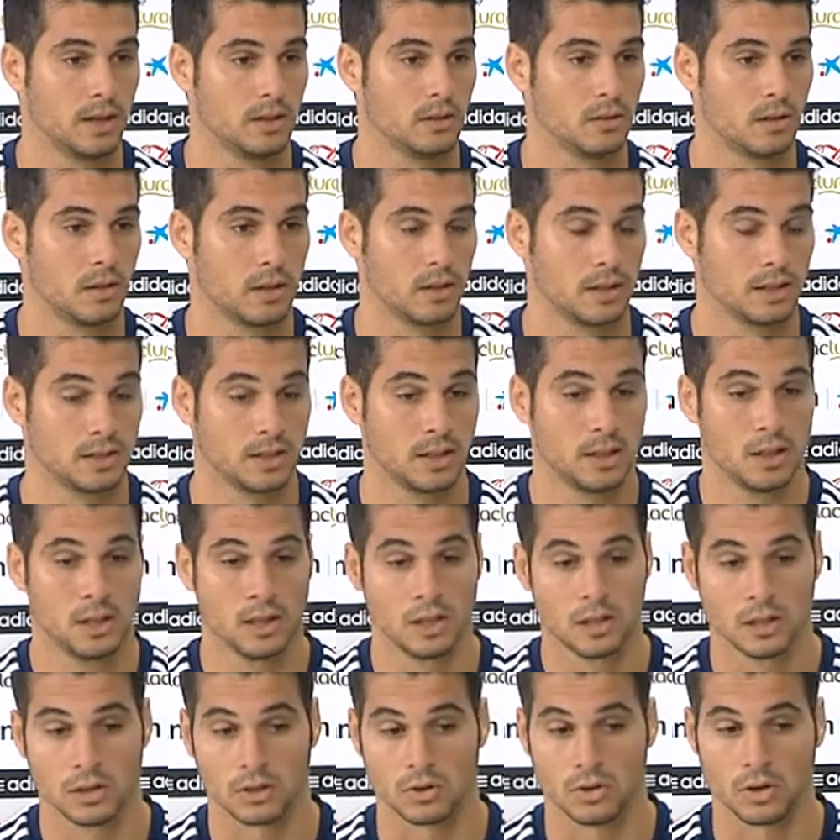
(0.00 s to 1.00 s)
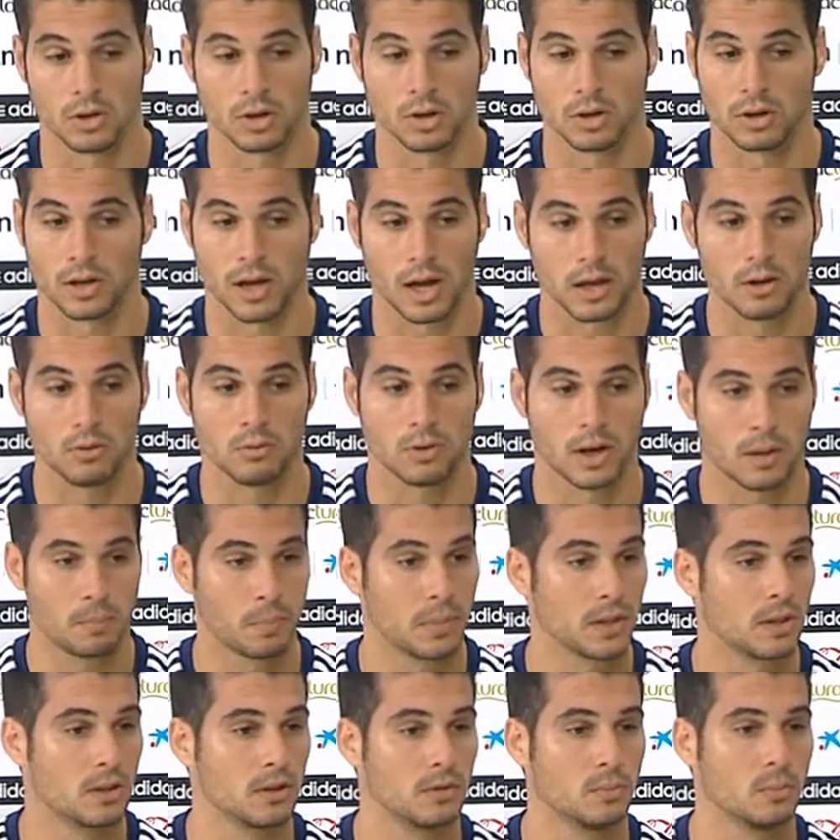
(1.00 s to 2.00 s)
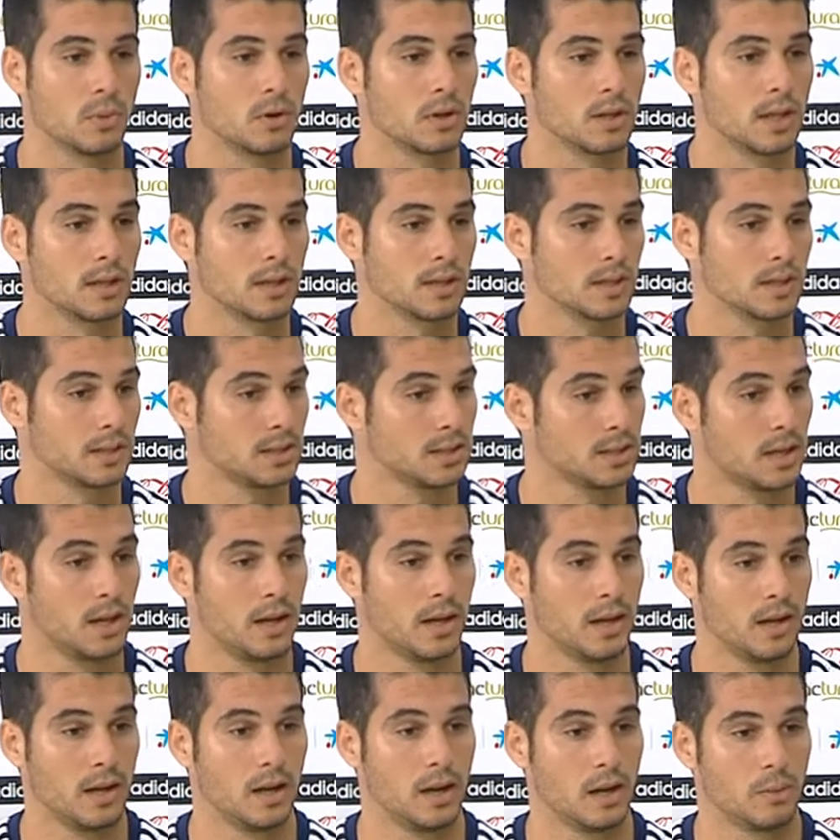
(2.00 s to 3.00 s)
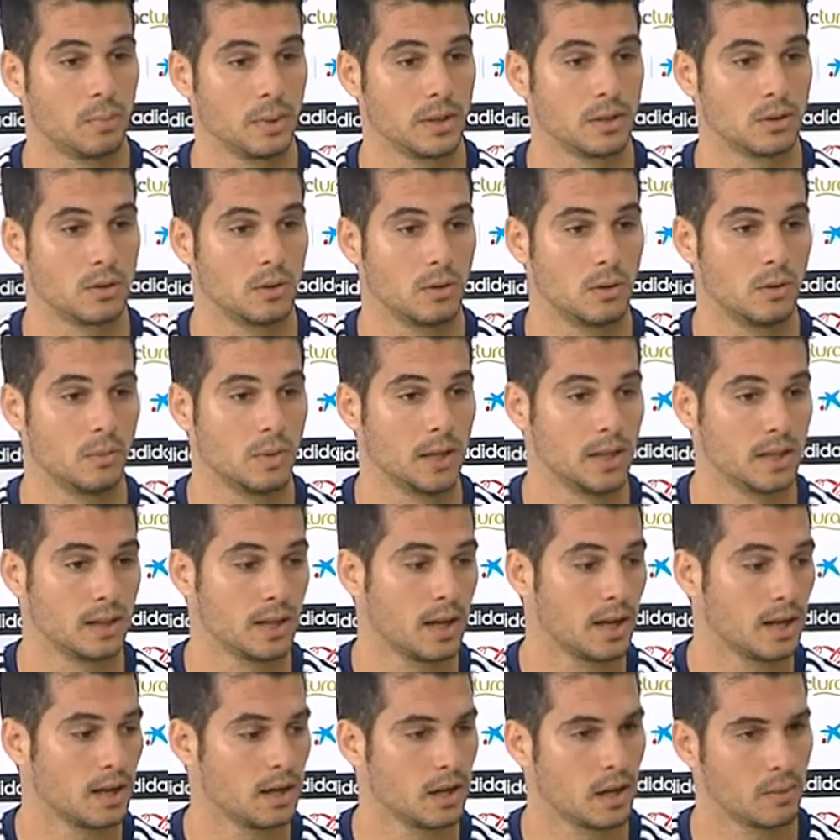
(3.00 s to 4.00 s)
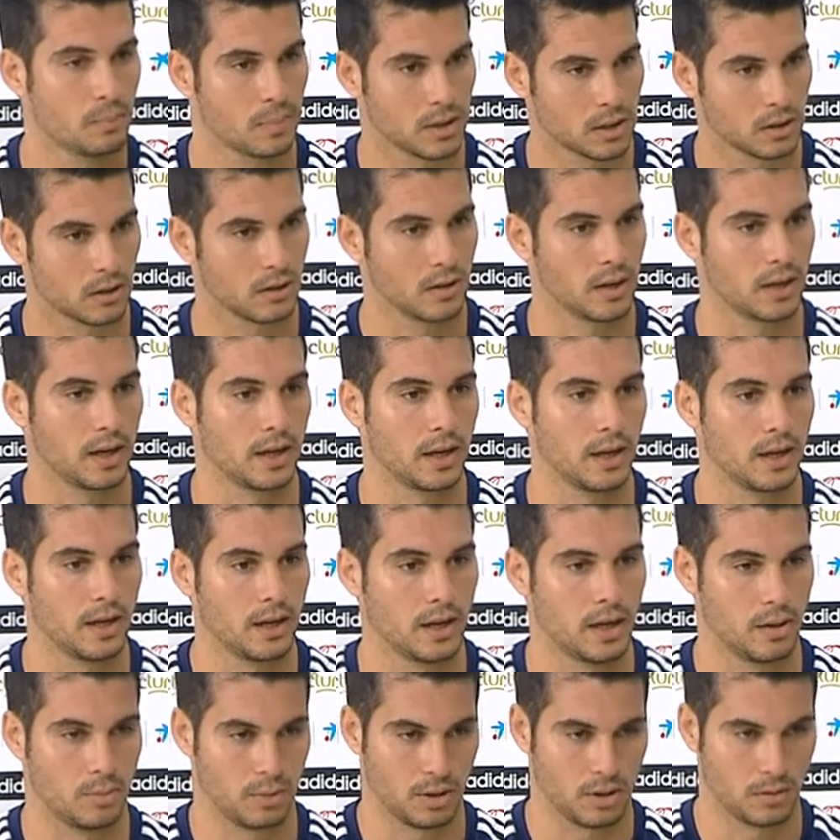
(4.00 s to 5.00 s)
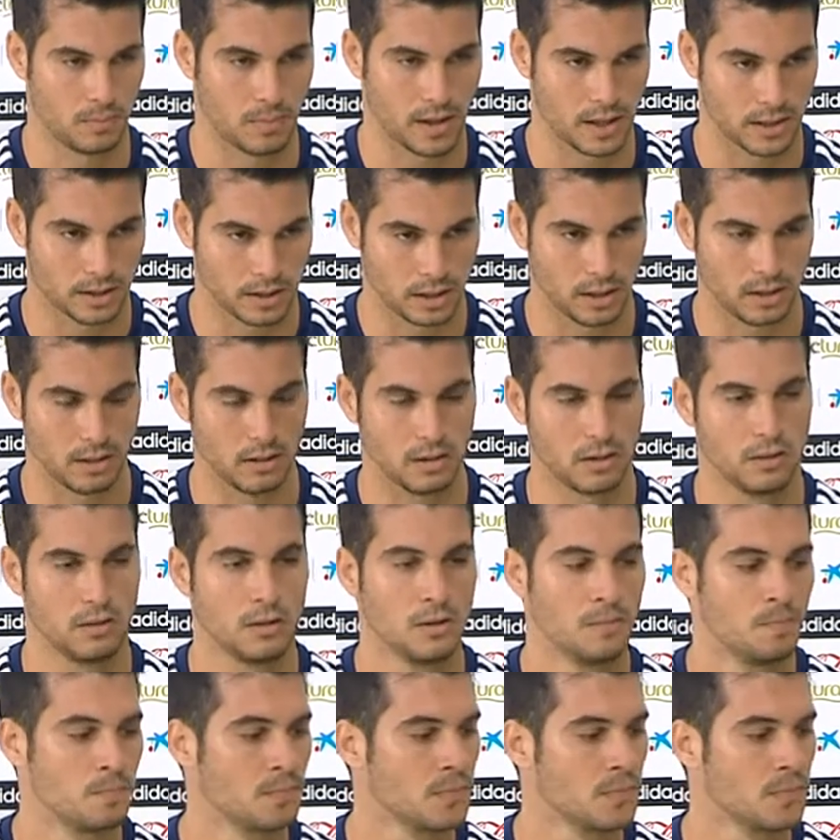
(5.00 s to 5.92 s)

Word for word: Entonces, yo creo que hay un aspecto importante que es el aspecto mental, el aspecto de querer ir a por el partido,